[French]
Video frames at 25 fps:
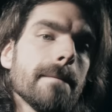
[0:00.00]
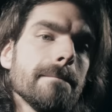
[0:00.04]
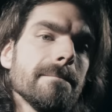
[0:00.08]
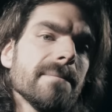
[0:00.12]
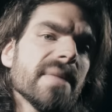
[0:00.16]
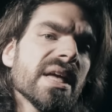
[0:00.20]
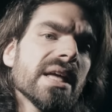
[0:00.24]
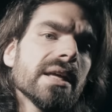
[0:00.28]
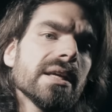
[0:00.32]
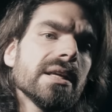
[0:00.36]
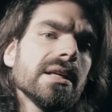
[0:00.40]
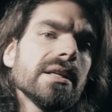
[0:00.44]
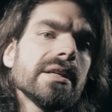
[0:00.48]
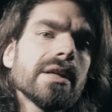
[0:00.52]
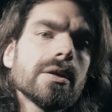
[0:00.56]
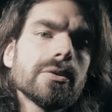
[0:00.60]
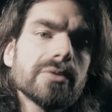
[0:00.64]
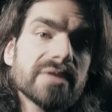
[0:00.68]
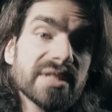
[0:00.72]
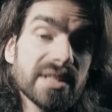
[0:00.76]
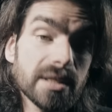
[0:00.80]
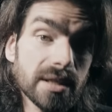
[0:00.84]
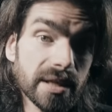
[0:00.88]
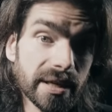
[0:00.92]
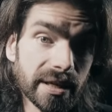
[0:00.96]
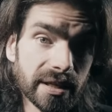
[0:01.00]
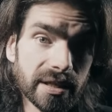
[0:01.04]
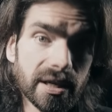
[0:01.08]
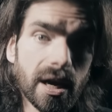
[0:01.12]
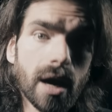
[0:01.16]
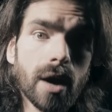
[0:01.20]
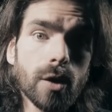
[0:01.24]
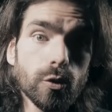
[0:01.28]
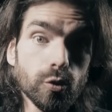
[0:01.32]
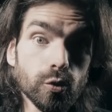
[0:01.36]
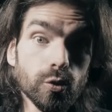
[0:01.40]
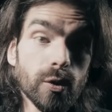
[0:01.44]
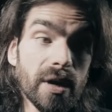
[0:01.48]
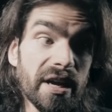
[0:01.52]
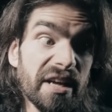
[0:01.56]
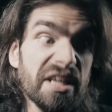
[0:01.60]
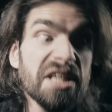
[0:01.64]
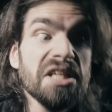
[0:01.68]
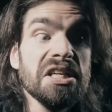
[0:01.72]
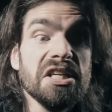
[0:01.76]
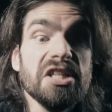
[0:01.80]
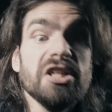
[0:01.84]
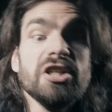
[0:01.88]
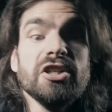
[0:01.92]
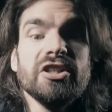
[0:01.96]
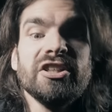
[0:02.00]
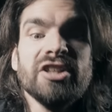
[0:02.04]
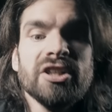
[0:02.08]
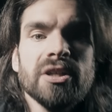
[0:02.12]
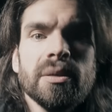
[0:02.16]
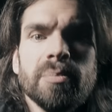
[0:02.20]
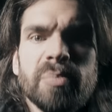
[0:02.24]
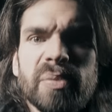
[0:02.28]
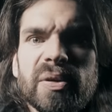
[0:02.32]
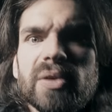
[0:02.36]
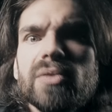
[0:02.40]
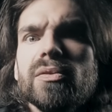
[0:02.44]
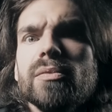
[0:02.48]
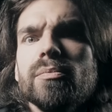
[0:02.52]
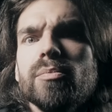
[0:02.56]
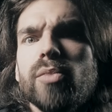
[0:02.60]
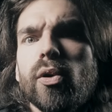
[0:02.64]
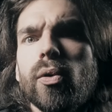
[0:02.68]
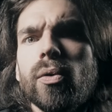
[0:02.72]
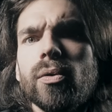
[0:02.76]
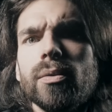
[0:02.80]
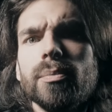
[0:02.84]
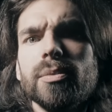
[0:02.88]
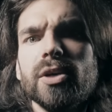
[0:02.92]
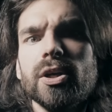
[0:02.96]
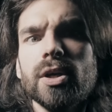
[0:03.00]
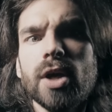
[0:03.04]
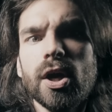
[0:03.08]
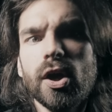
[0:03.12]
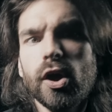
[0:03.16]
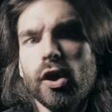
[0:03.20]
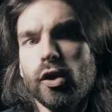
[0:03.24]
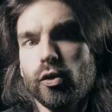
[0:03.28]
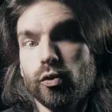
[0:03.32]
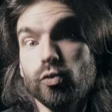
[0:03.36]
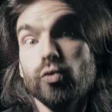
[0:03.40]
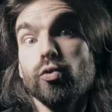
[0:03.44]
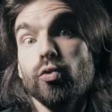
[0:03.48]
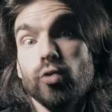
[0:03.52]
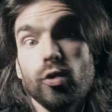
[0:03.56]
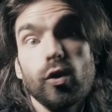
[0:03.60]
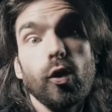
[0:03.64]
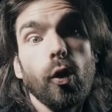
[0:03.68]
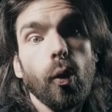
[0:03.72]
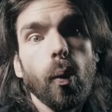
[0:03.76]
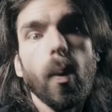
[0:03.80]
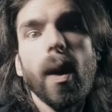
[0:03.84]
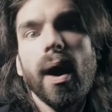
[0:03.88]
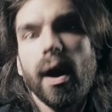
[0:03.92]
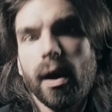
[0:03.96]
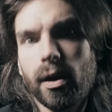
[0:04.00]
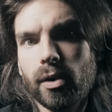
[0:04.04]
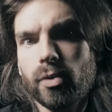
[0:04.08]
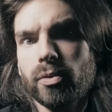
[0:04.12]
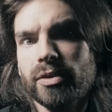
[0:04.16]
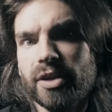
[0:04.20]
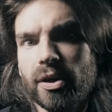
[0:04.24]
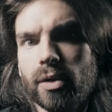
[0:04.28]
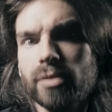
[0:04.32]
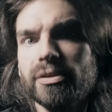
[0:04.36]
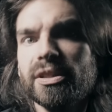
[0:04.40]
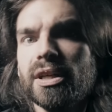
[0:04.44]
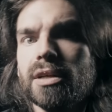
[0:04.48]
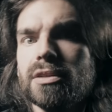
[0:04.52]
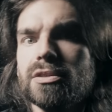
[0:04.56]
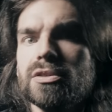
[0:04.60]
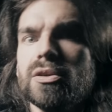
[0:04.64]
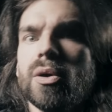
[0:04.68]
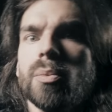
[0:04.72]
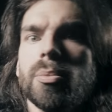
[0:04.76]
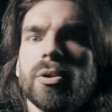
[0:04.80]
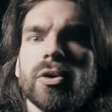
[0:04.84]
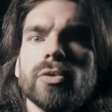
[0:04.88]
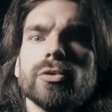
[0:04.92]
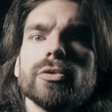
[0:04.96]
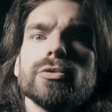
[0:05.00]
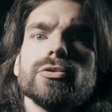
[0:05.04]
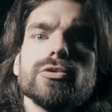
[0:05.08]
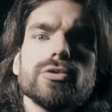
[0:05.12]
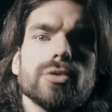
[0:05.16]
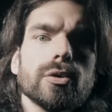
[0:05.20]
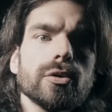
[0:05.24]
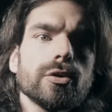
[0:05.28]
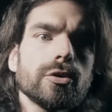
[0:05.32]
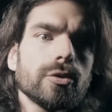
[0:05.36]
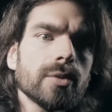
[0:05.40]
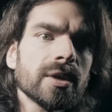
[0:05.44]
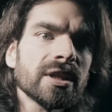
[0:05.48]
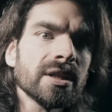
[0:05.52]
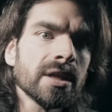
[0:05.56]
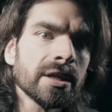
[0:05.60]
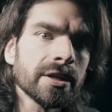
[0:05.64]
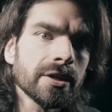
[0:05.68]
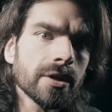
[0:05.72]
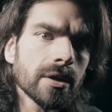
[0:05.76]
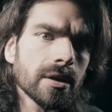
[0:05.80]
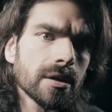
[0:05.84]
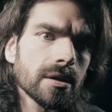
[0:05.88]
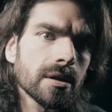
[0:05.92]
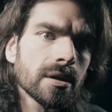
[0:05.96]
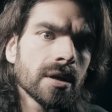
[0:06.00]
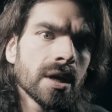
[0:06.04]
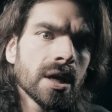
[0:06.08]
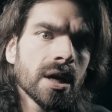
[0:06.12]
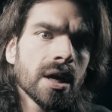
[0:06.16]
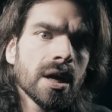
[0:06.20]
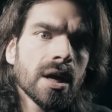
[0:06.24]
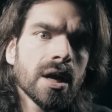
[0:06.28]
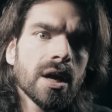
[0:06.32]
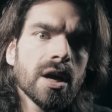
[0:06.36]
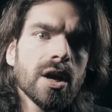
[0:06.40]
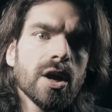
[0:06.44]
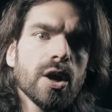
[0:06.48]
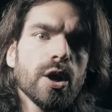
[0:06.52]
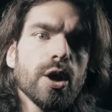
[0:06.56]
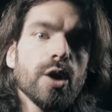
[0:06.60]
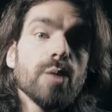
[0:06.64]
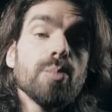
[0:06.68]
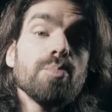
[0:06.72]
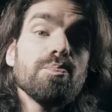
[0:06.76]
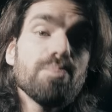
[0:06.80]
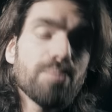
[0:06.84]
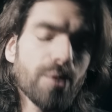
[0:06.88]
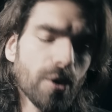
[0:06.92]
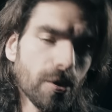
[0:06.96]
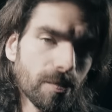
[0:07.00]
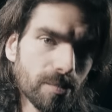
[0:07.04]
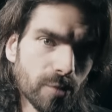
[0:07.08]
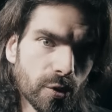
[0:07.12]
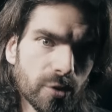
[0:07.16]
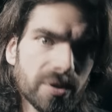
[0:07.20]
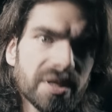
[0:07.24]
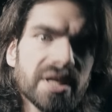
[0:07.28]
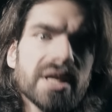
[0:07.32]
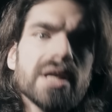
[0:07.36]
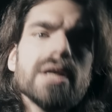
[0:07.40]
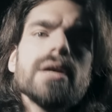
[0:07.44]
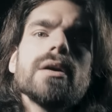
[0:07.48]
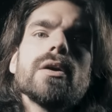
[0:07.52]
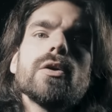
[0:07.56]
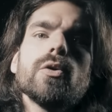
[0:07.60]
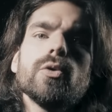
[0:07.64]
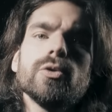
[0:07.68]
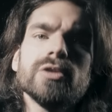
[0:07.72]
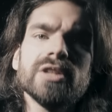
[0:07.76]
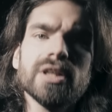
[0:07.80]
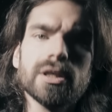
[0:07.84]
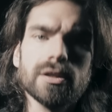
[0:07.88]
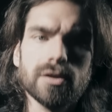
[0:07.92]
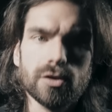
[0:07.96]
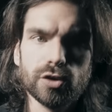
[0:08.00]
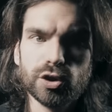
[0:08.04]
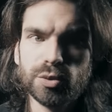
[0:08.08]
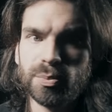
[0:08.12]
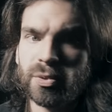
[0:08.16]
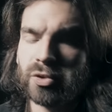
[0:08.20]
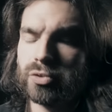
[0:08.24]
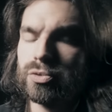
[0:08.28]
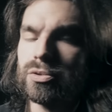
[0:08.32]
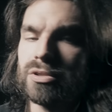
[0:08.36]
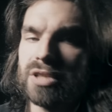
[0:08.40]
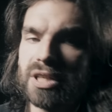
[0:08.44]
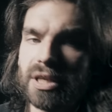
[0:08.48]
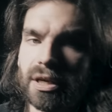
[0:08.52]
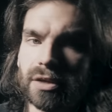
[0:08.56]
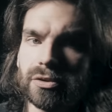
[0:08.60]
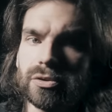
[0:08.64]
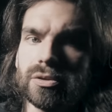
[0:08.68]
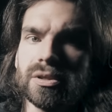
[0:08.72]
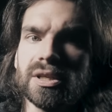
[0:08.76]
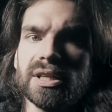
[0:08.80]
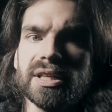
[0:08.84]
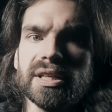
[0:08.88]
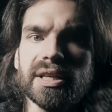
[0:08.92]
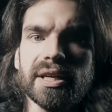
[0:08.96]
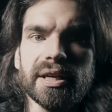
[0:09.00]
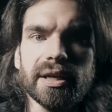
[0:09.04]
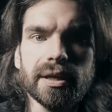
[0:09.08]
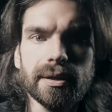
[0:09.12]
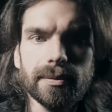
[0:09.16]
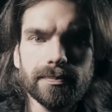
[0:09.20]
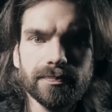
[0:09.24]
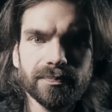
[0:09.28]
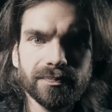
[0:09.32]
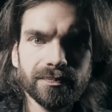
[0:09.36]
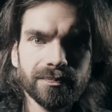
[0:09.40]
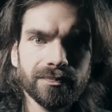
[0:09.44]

Mais il y a aussi les cas où échapper une bombe, ou croire qu'on est en train de s'en prendre une sur le coin de la gueule, peut mener au déclenchement d'une guerre nucléaire.